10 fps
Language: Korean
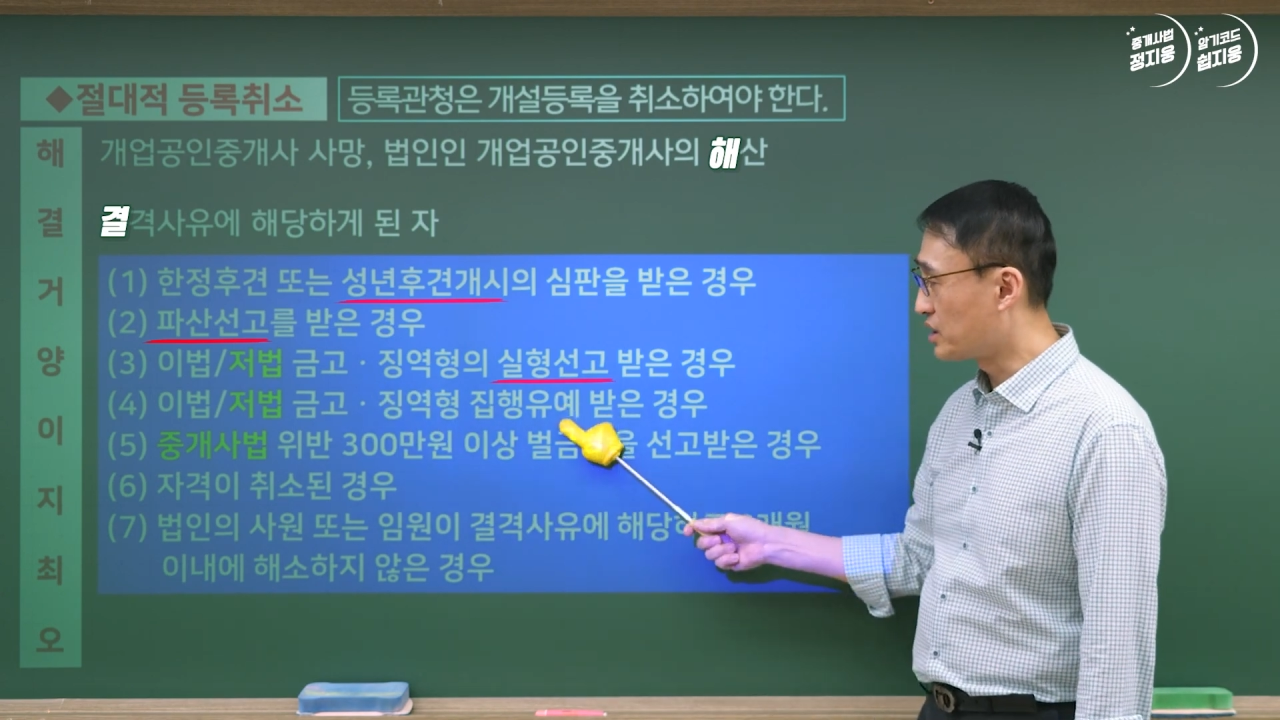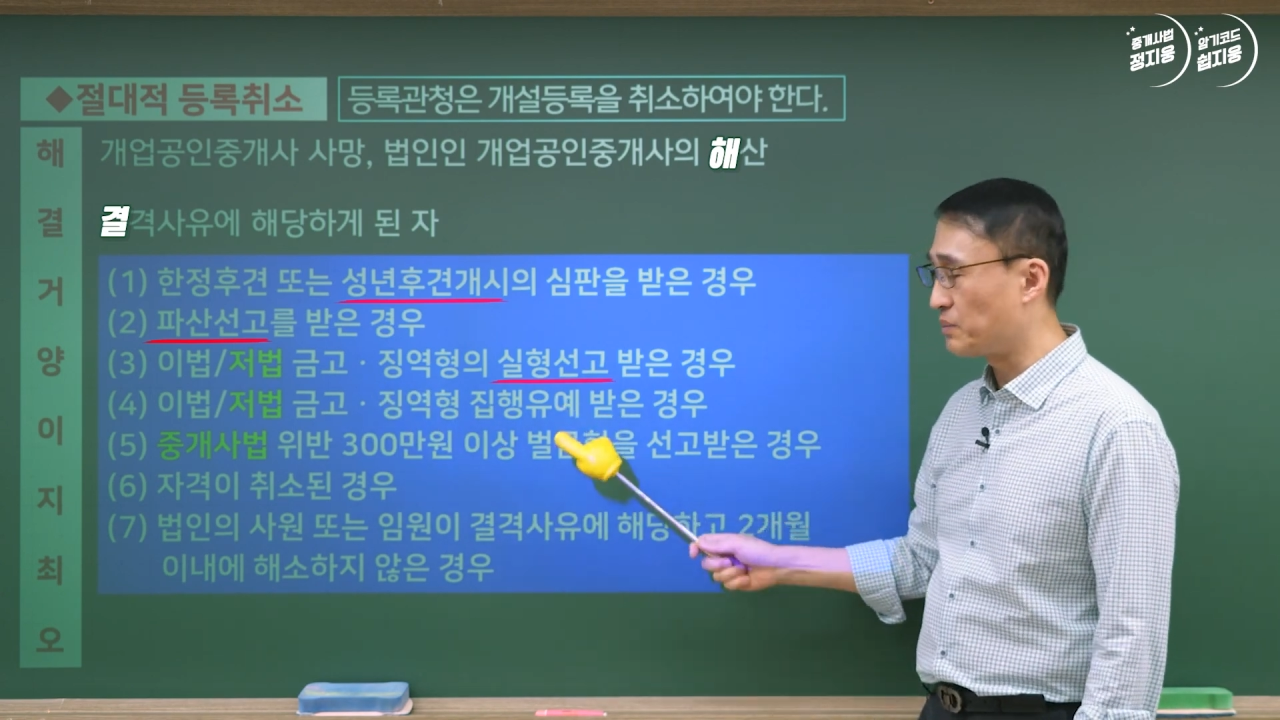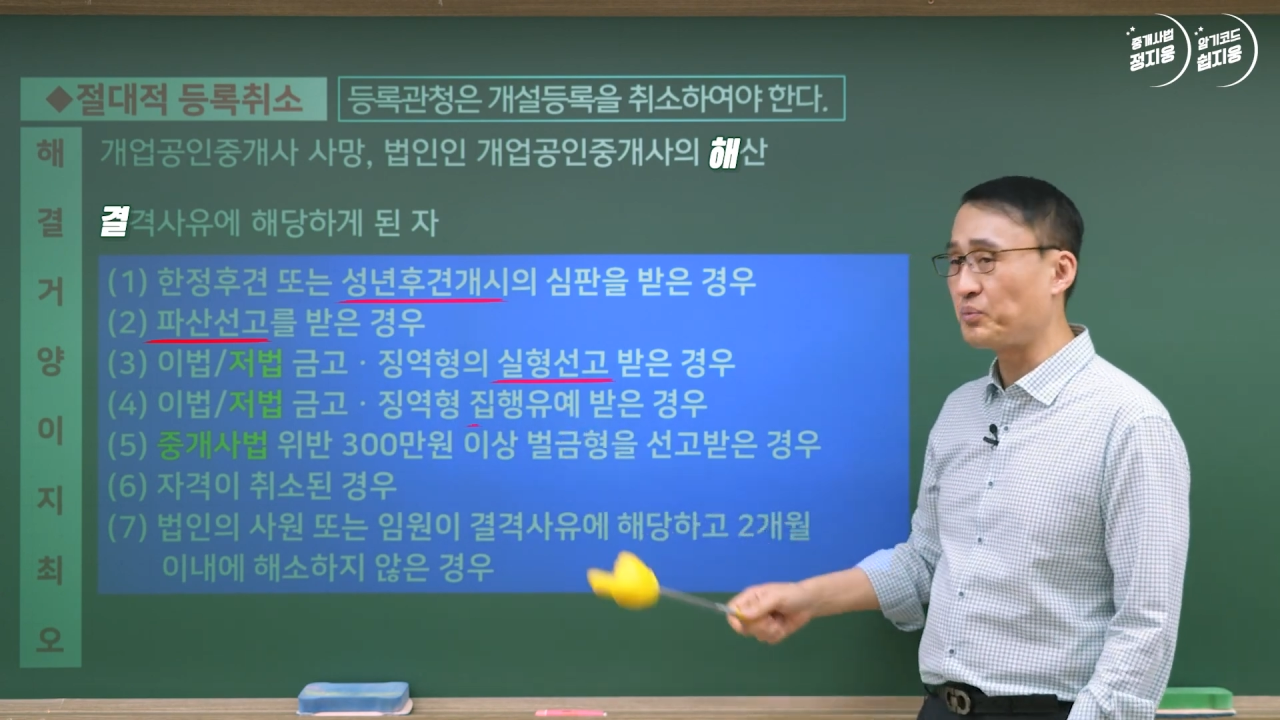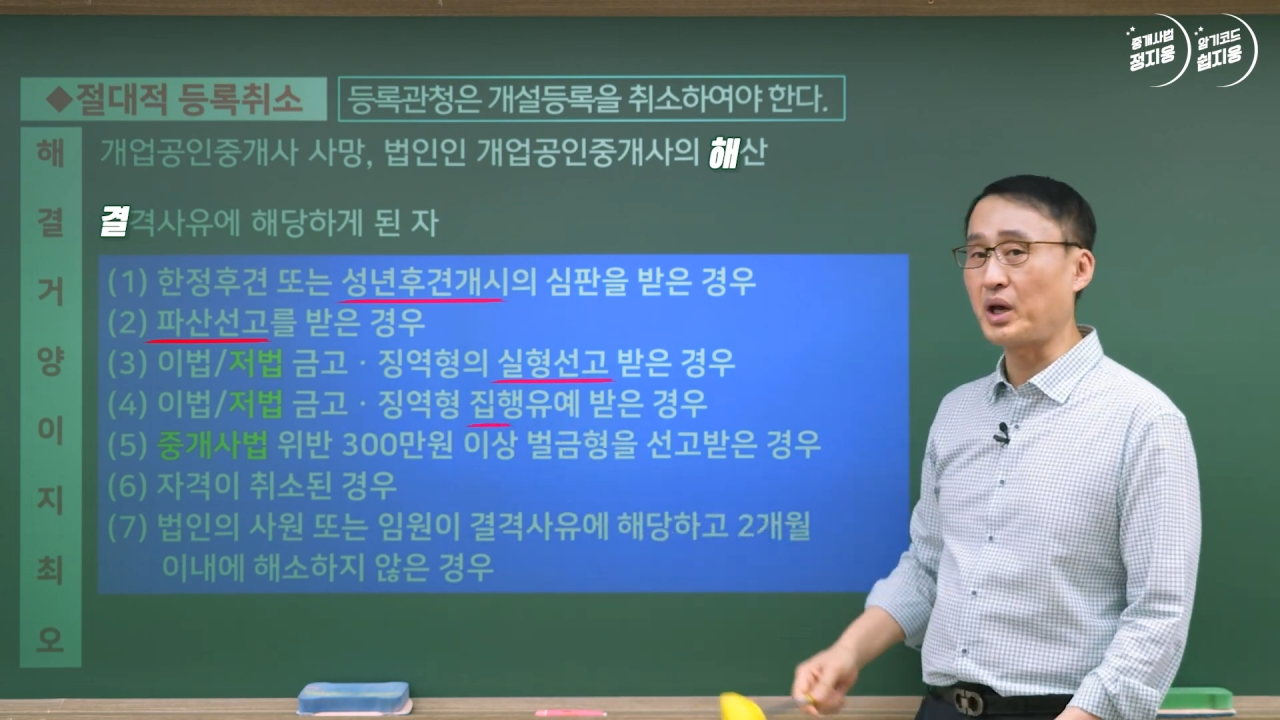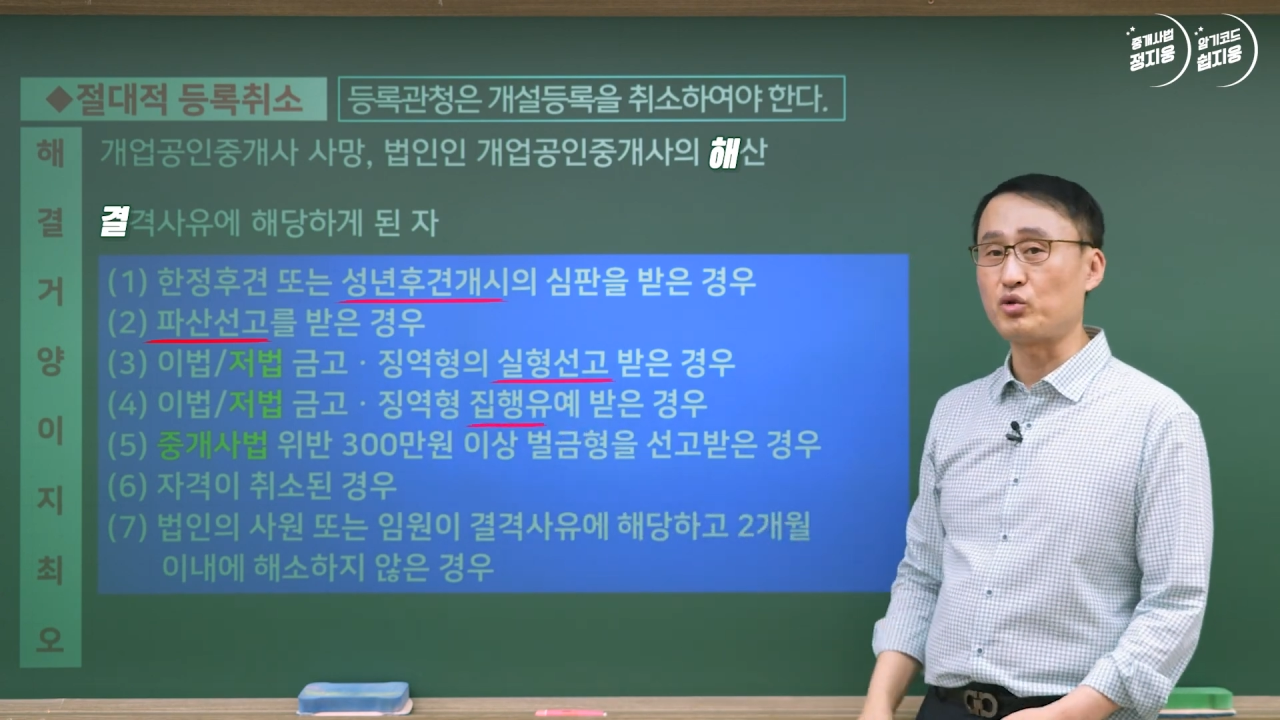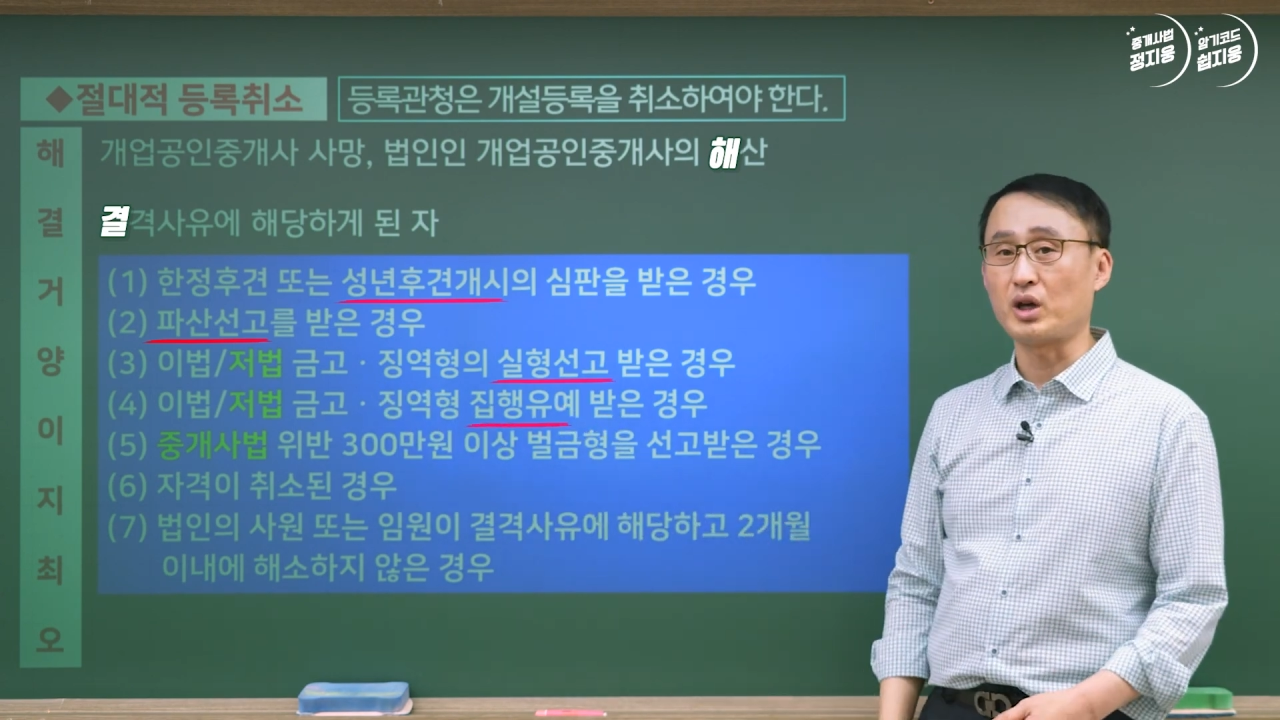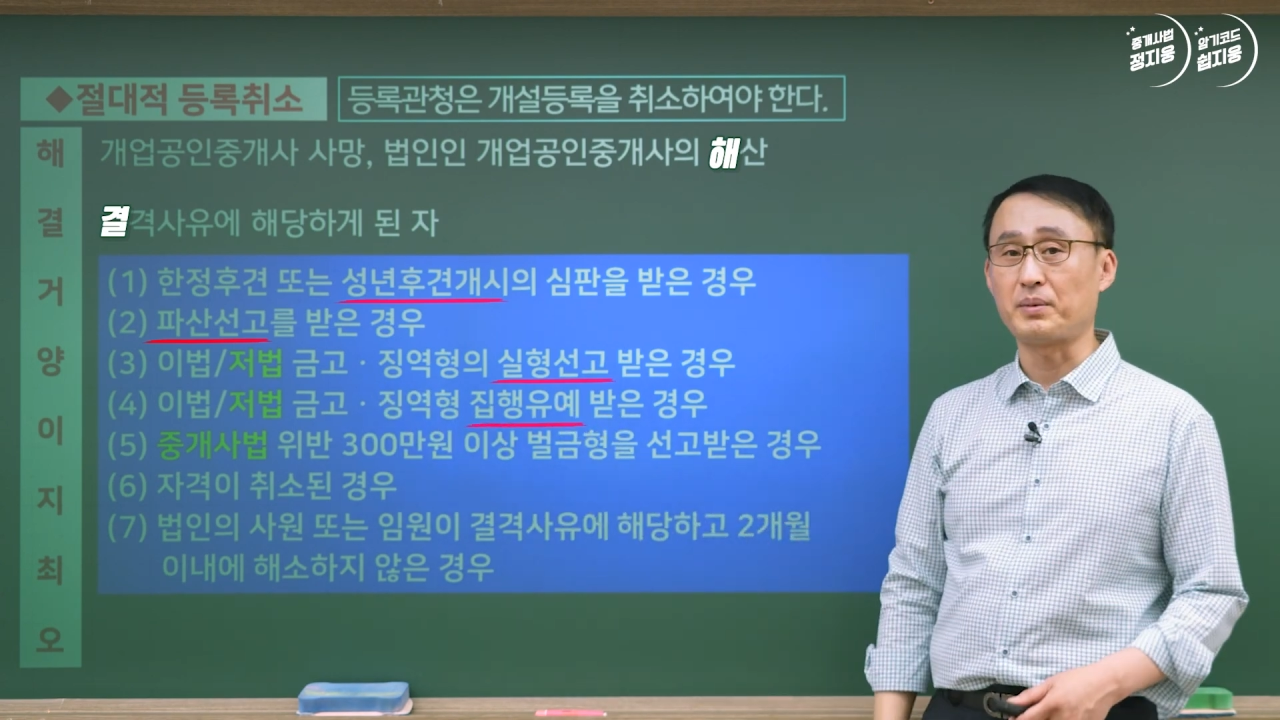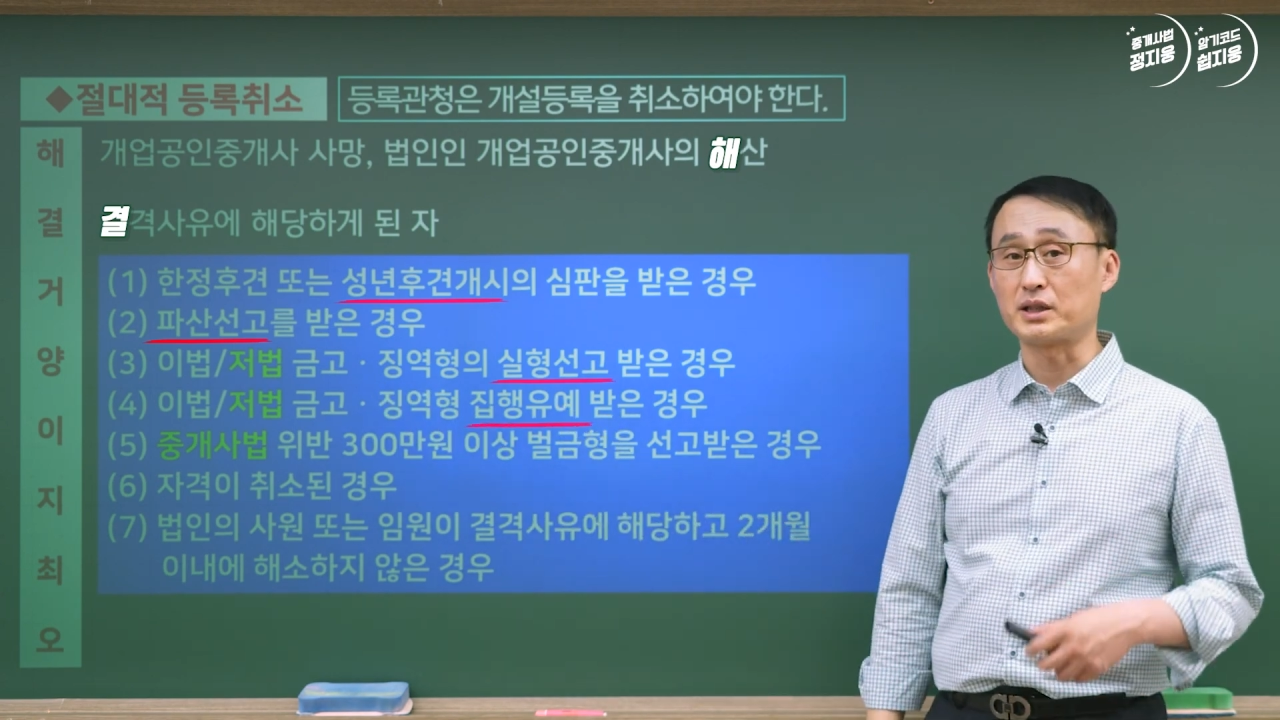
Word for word: 집행유예